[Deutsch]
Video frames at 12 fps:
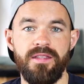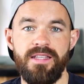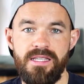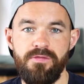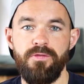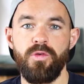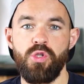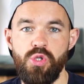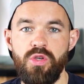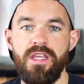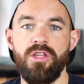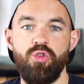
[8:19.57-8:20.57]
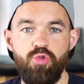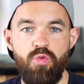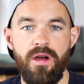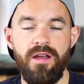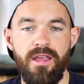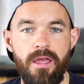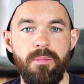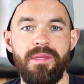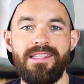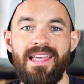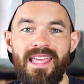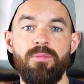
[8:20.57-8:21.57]
Das funktioniert nur
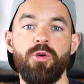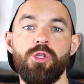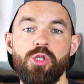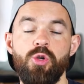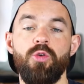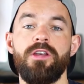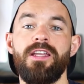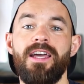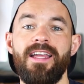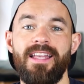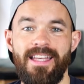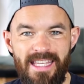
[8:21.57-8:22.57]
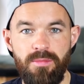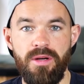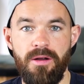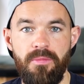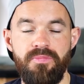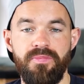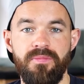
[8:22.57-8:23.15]
mit der Emotion Liebe.